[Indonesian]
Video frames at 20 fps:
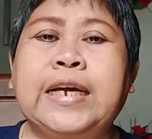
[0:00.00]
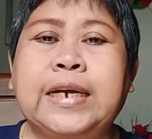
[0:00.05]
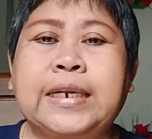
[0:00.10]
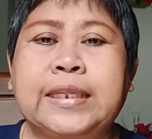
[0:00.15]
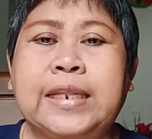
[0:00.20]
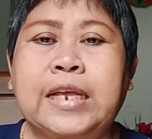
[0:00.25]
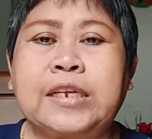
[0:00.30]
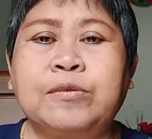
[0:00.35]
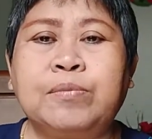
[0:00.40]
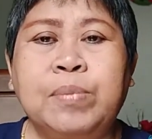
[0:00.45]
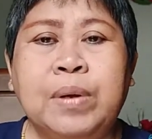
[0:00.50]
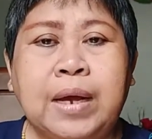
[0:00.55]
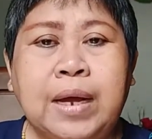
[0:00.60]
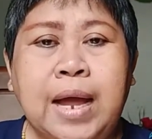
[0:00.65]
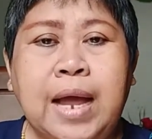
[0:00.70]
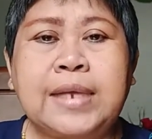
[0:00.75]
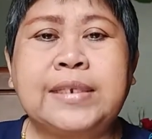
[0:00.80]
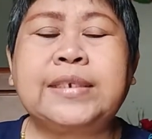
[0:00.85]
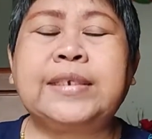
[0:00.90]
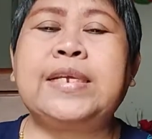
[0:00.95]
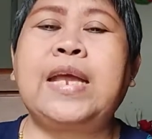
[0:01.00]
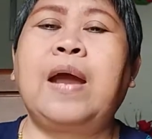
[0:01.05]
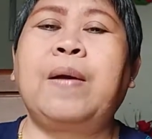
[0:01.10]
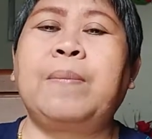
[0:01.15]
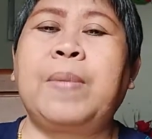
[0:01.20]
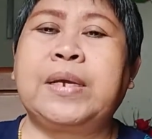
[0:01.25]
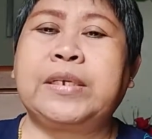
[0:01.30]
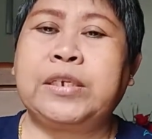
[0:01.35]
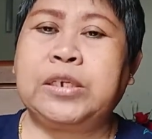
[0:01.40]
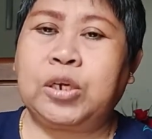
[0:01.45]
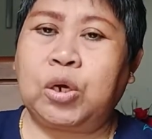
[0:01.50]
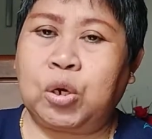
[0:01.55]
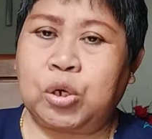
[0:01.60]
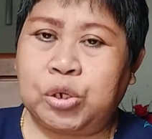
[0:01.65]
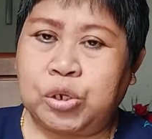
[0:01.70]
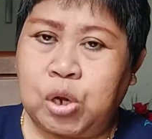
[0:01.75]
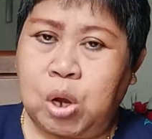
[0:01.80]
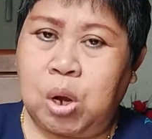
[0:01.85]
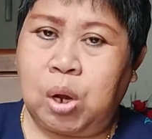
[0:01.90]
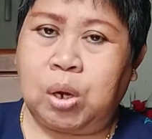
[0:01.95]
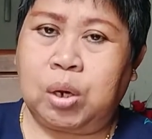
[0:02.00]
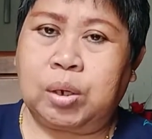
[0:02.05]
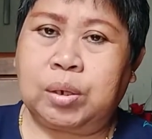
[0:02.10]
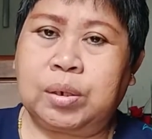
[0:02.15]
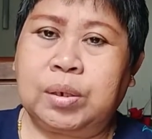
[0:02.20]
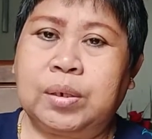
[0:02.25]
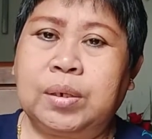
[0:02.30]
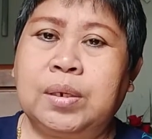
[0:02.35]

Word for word: kertas bekas yang masih kosong.